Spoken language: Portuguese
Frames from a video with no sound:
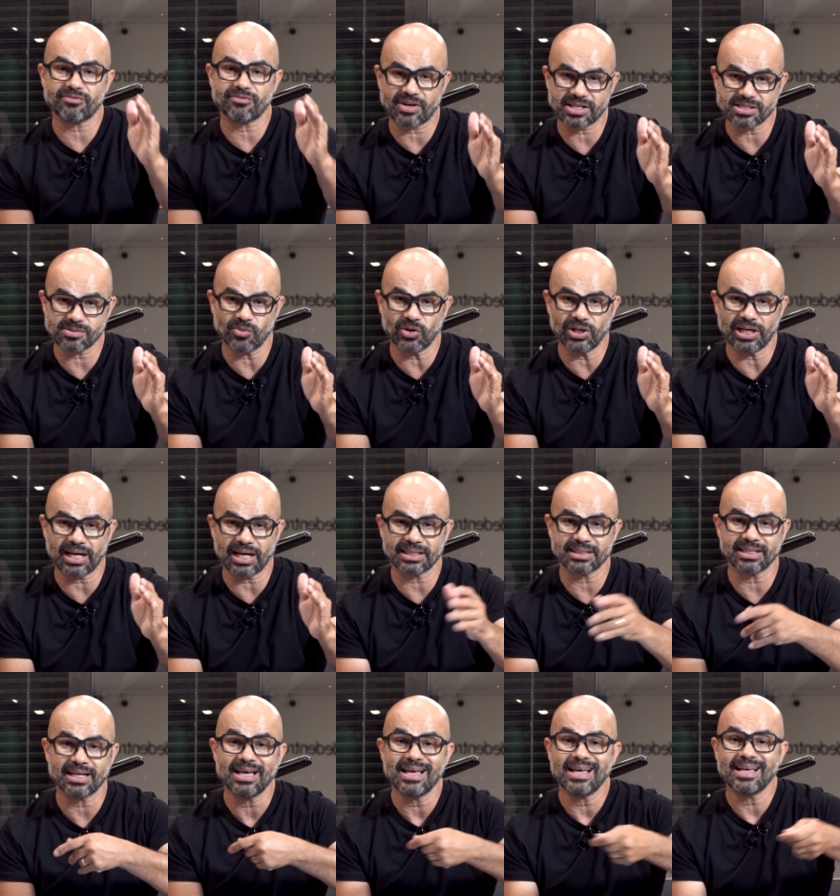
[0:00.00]
na fase
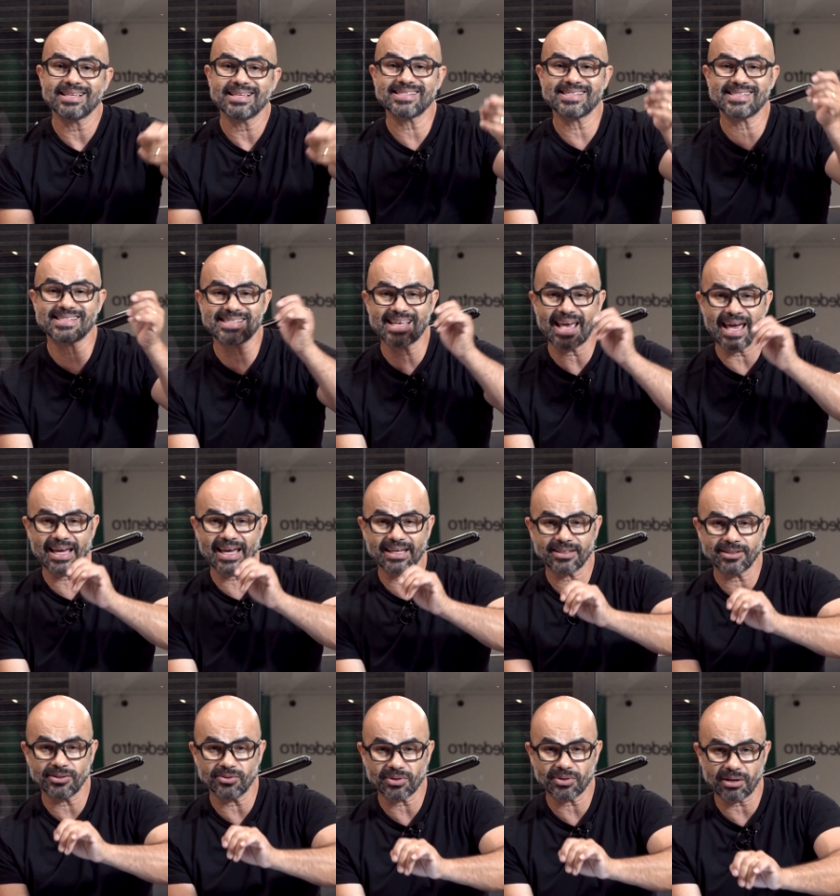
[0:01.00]
molhada,
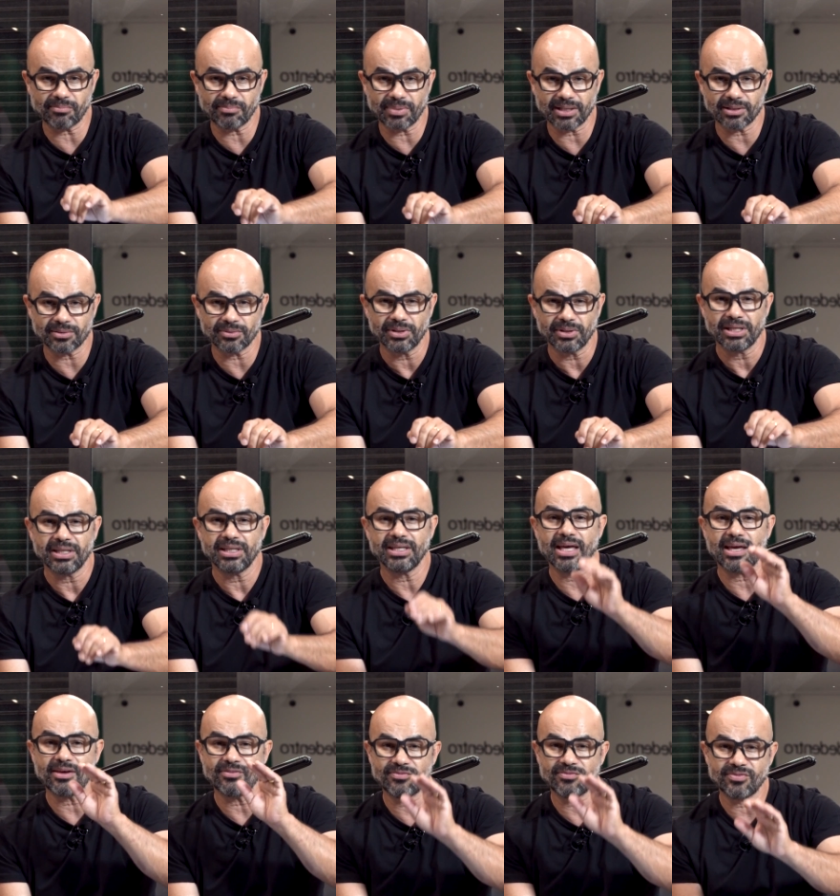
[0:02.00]
seque o cabelo e
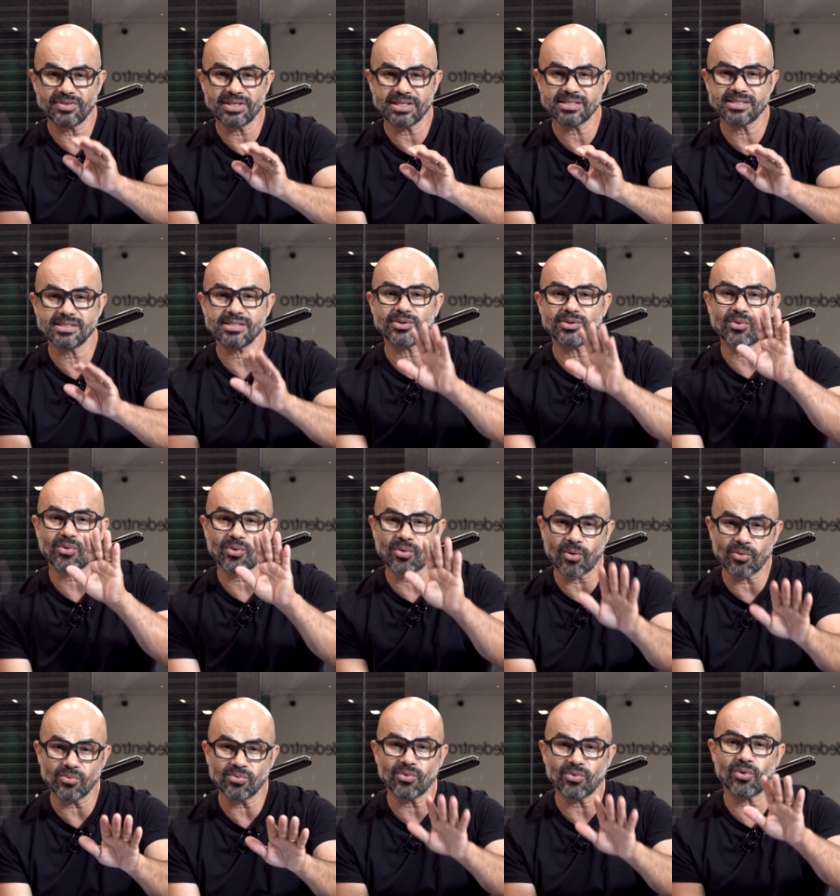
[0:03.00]
revise
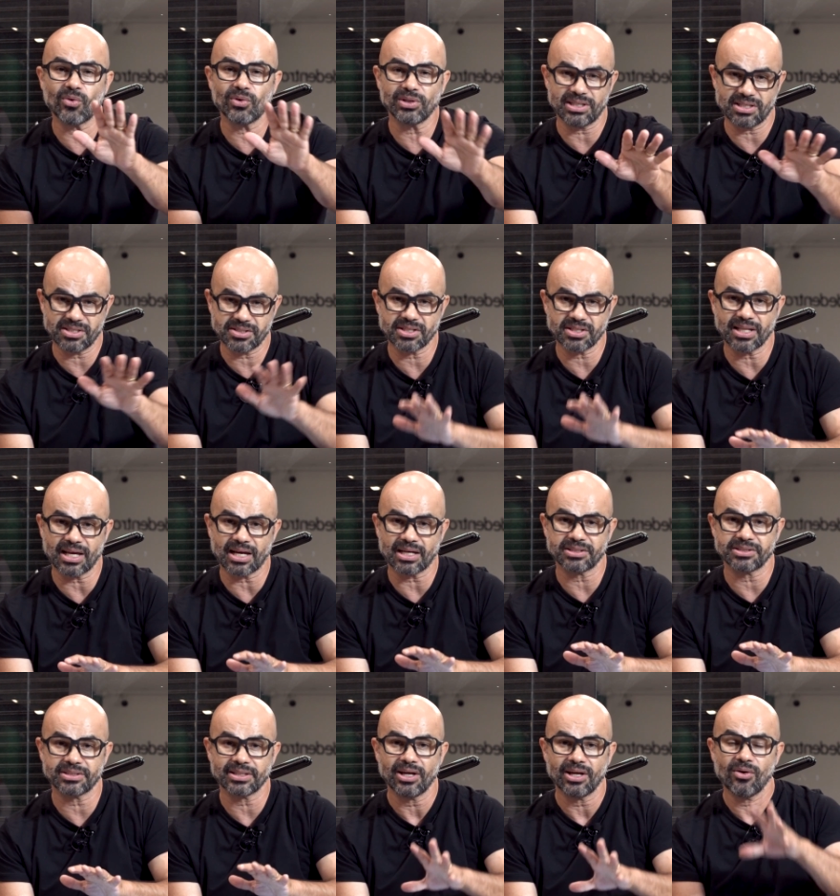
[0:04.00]
com
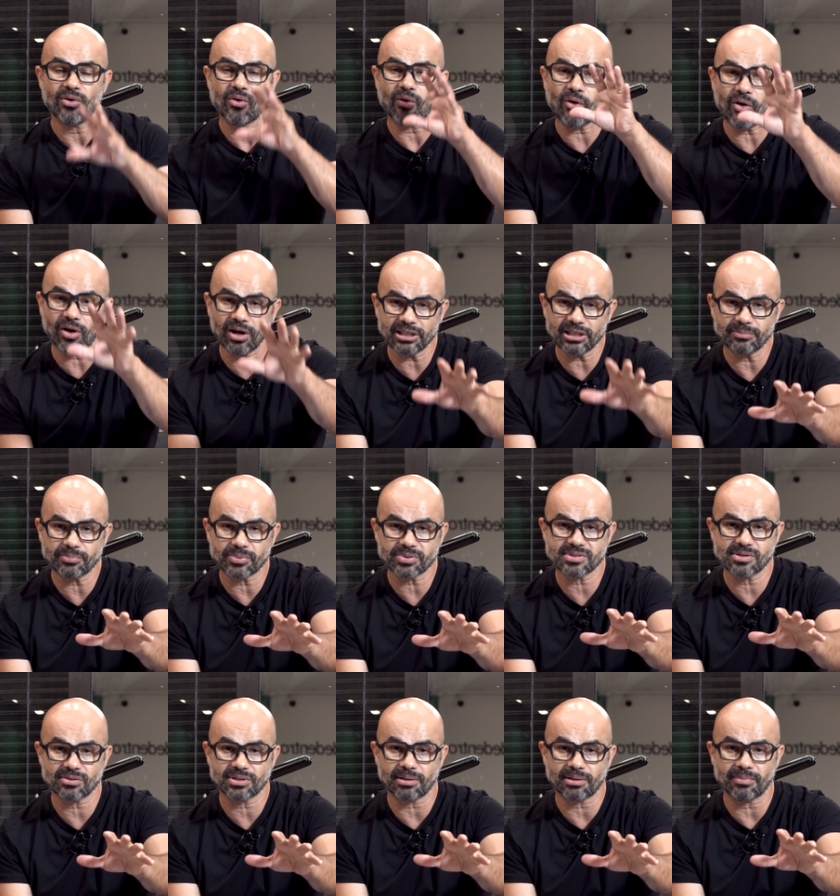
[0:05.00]
honestidade olhe para o
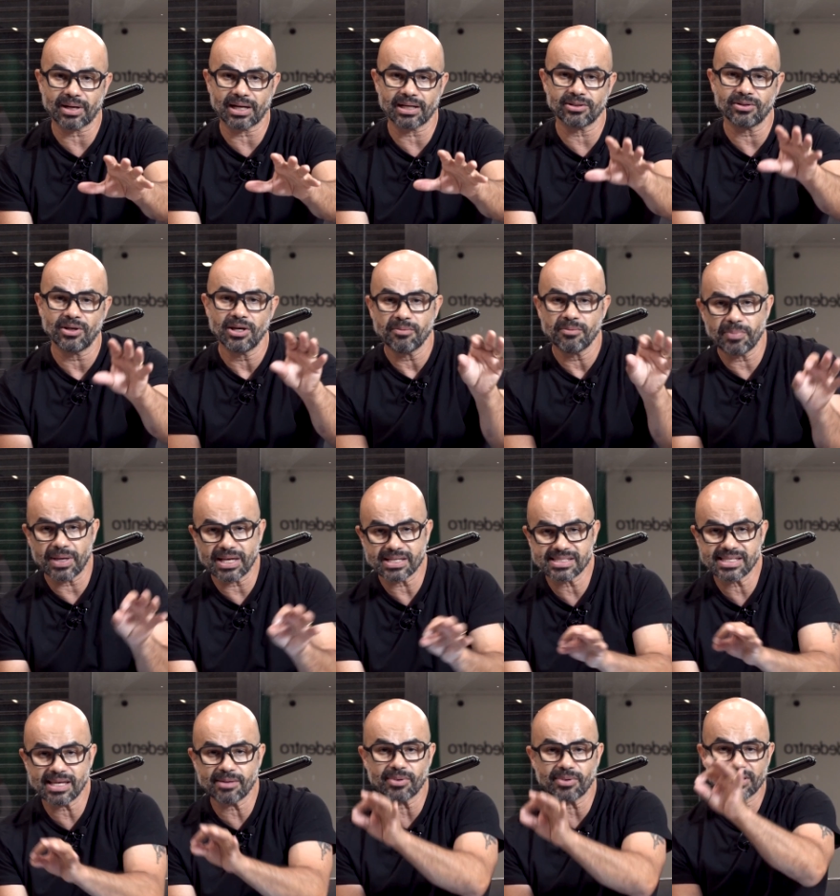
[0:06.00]
seu trabalho,
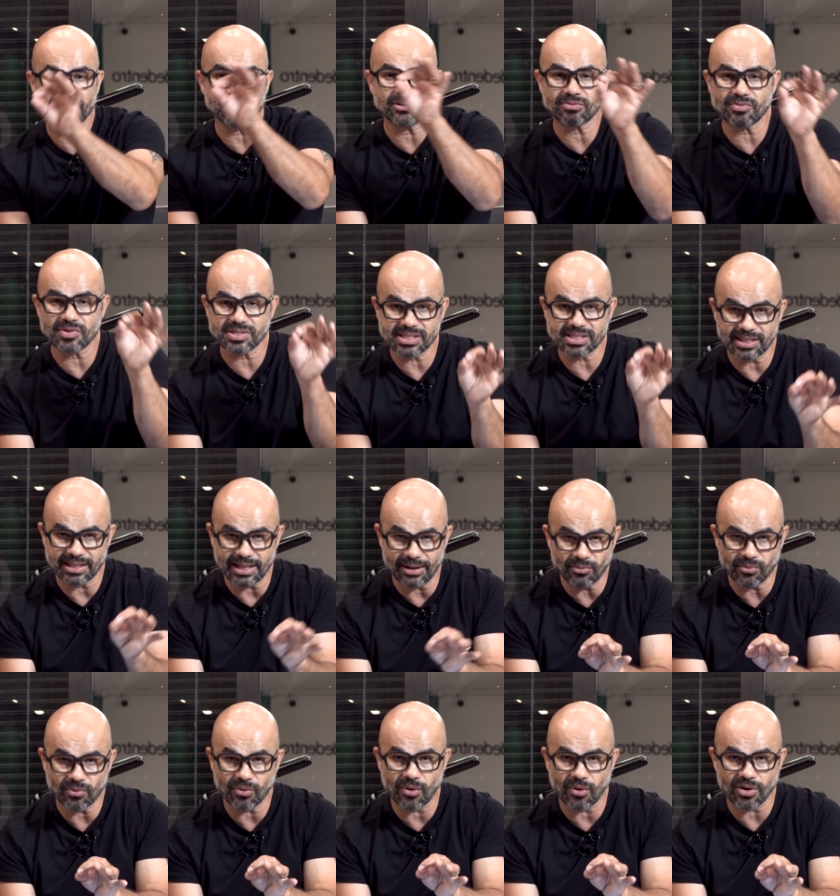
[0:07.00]
perceba aquilo que você
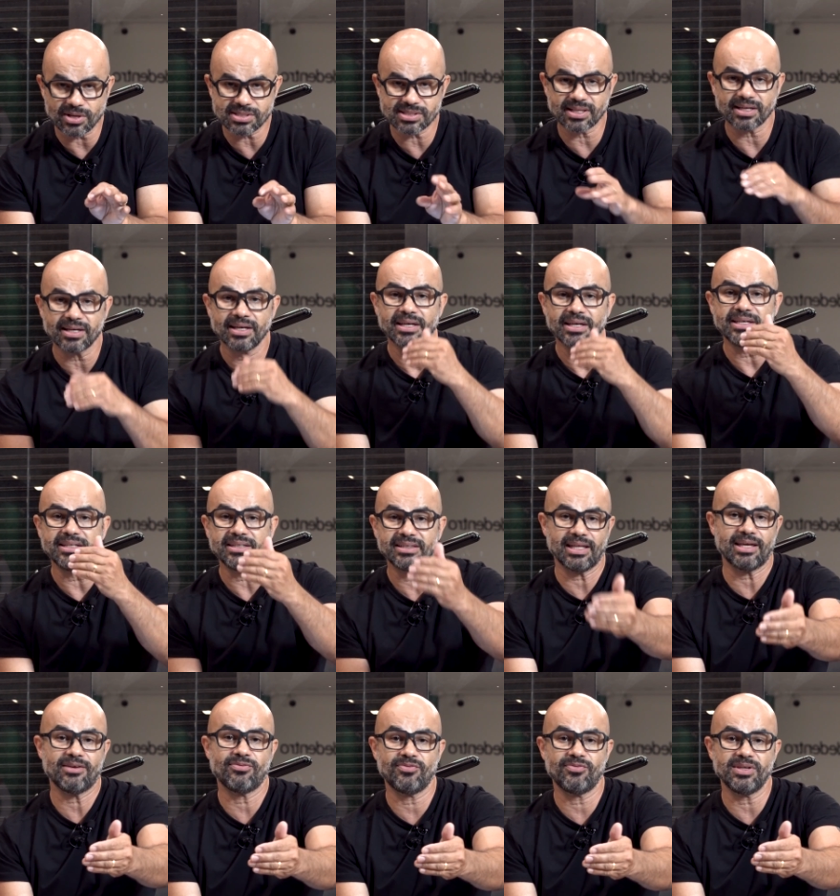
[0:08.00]
não gosta e
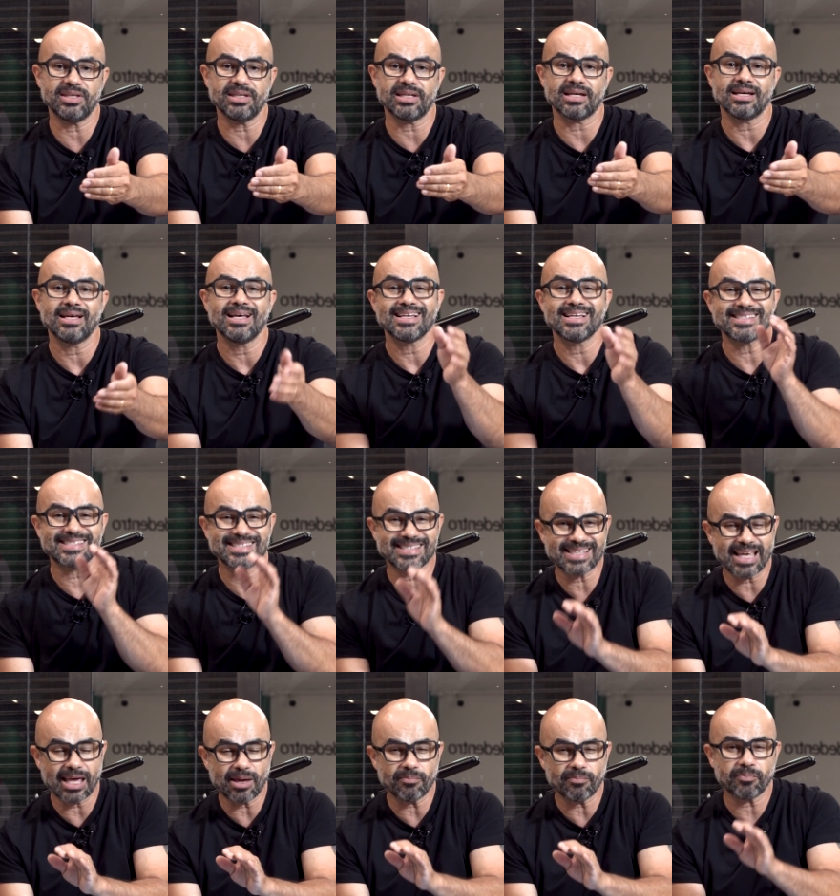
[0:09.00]
interfira,
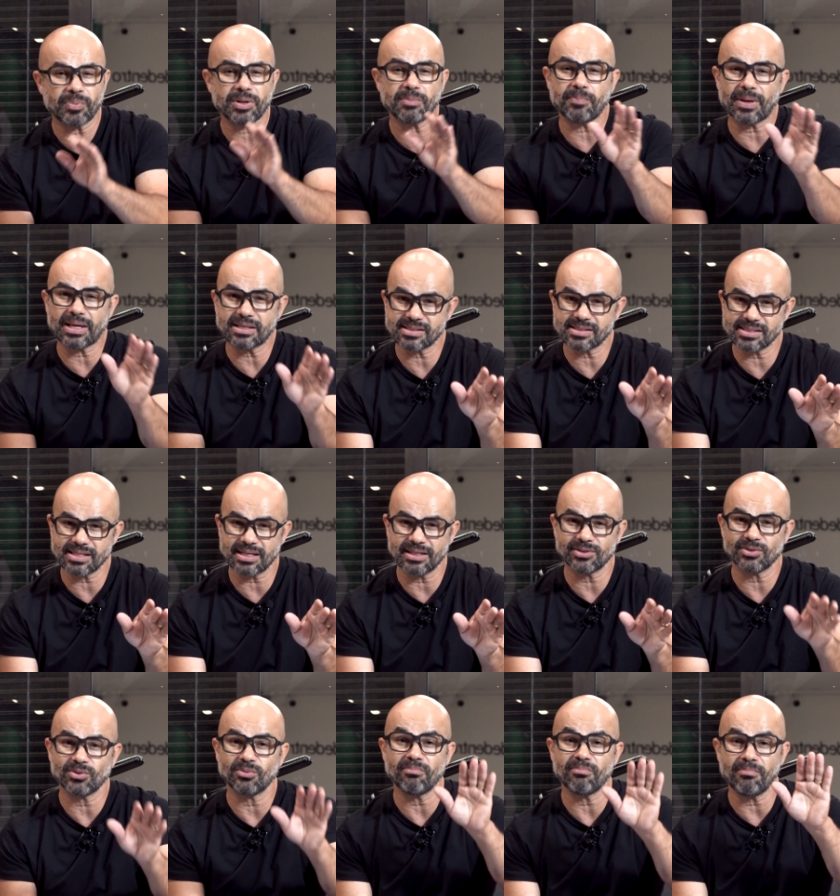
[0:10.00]
sempre
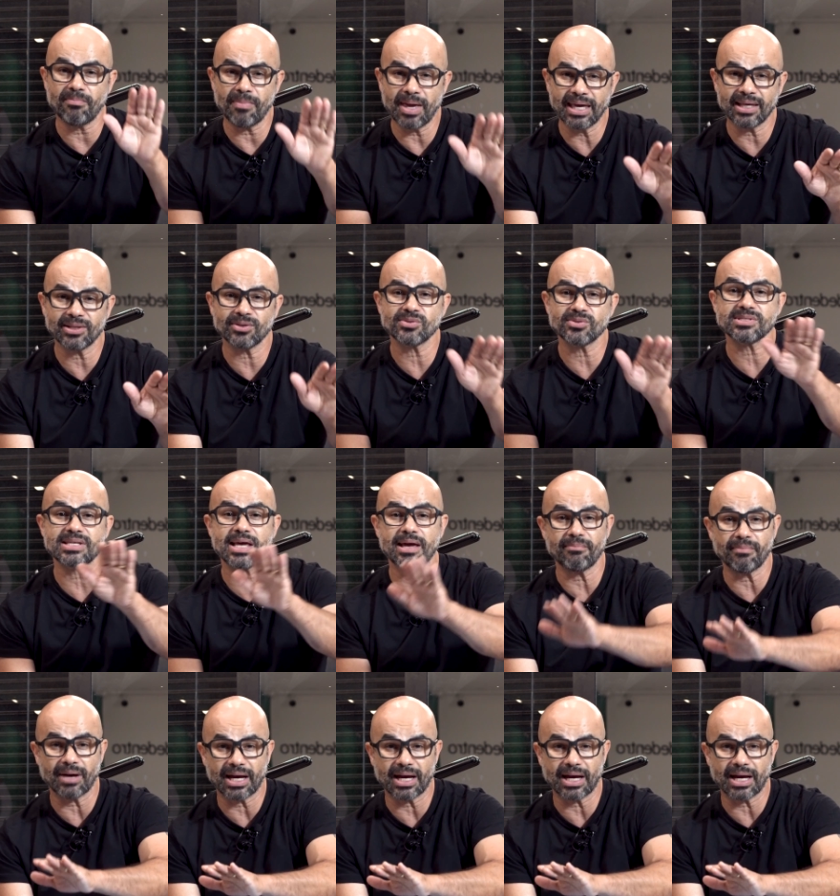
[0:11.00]
pensando menos é